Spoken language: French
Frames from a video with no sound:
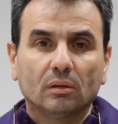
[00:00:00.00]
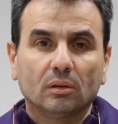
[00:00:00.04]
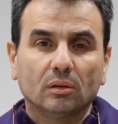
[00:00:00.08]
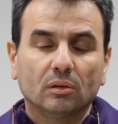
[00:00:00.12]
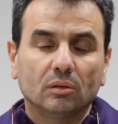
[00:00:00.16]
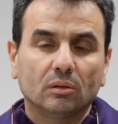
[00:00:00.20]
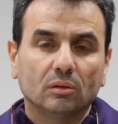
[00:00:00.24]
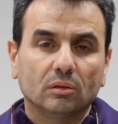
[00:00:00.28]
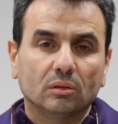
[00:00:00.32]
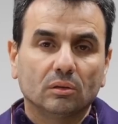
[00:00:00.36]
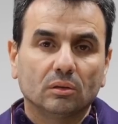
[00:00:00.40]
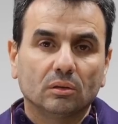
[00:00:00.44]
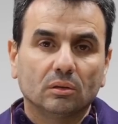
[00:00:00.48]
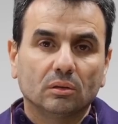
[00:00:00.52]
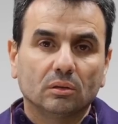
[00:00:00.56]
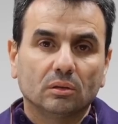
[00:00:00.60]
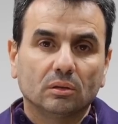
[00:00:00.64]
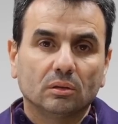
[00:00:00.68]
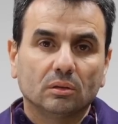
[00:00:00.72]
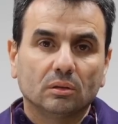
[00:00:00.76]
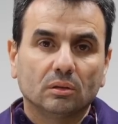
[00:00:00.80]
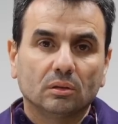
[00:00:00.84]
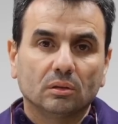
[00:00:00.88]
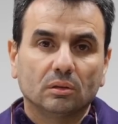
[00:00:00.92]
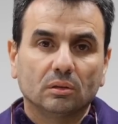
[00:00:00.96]

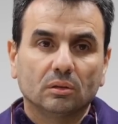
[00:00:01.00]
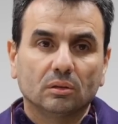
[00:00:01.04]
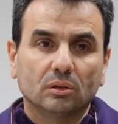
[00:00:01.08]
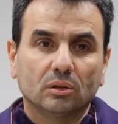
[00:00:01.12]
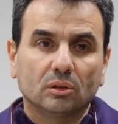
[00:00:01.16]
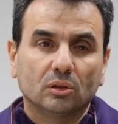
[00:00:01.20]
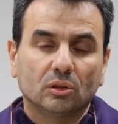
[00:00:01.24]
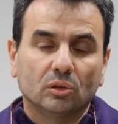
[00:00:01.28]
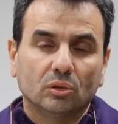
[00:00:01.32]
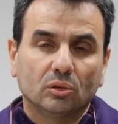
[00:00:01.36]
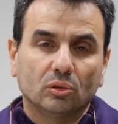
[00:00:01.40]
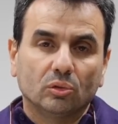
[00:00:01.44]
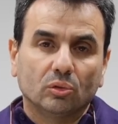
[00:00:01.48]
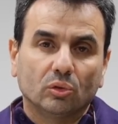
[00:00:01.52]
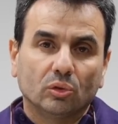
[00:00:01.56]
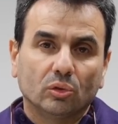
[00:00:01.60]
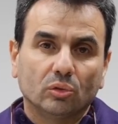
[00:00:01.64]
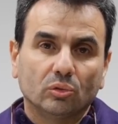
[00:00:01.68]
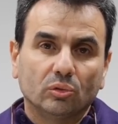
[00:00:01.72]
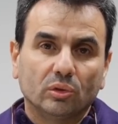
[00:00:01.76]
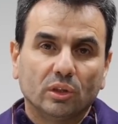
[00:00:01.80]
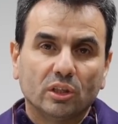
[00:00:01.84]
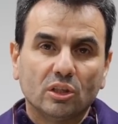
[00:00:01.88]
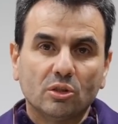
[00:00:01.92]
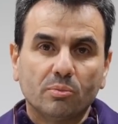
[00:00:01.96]
Euh,
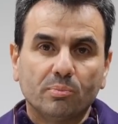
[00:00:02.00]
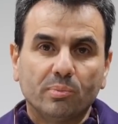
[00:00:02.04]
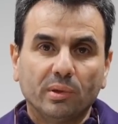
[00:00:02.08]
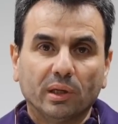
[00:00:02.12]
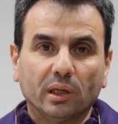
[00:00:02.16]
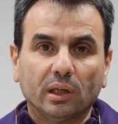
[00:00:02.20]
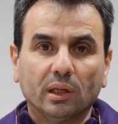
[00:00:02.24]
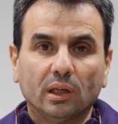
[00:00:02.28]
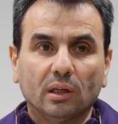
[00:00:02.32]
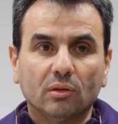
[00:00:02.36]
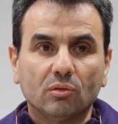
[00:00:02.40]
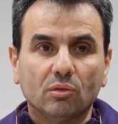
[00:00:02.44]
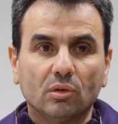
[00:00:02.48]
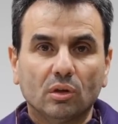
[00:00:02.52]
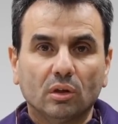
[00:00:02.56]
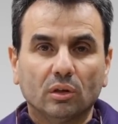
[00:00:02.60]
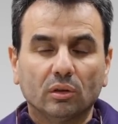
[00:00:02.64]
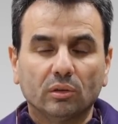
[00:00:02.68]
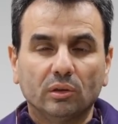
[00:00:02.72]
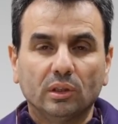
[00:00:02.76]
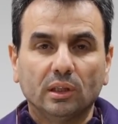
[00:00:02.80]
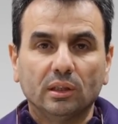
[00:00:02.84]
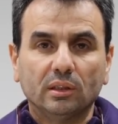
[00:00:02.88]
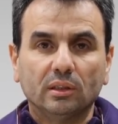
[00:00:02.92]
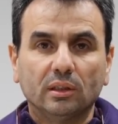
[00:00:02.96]
on espérait avoir
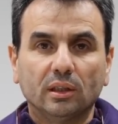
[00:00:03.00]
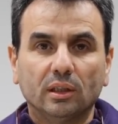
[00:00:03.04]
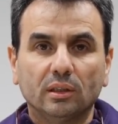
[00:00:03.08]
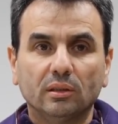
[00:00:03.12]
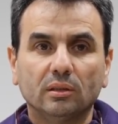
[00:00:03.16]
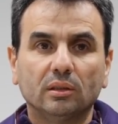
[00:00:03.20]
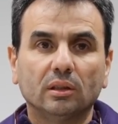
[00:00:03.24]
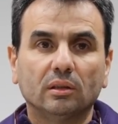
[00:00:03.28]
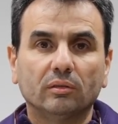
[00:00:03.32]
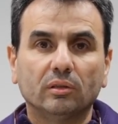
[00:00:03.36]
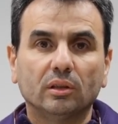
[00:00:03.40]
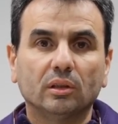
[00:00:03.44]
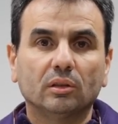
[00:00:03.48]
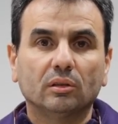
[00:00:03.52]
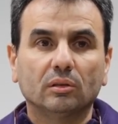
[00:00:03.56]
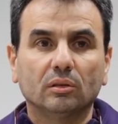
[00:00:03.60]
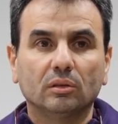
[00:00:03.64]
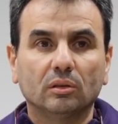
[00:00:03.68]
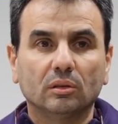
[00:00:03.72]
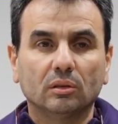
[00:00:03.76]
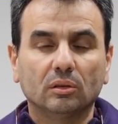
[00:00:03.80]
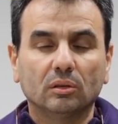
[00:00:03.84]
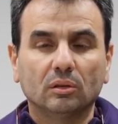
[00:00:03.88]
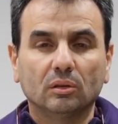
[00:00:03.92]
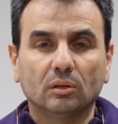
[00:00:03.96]
une entente avec
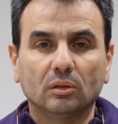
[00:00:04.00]
euh,